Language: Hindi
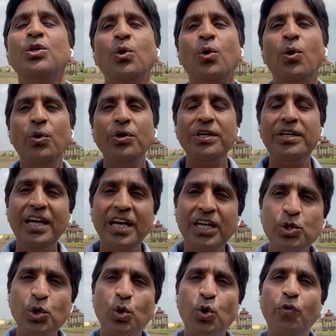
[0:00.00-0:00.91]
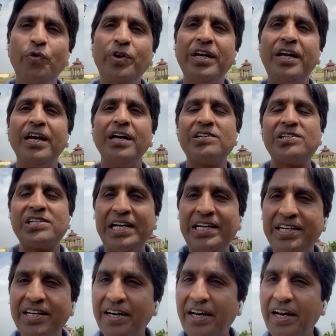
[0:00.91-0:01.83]
तो ये जो कोविड केयर
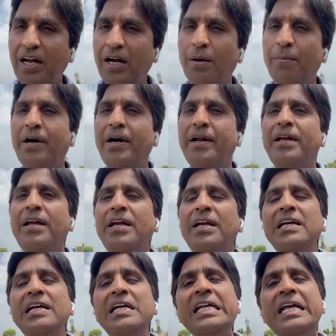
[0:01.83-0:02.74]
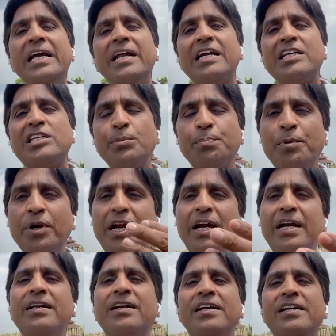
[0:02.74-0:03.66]
सेंटर है हमारे इन्हें
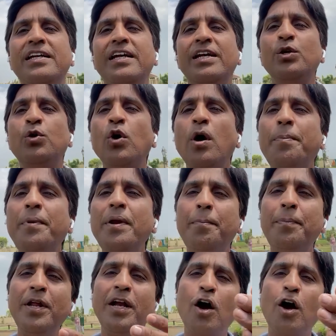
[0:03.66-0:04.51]
रेसिप्रिकेट करिए इनको अपने अपने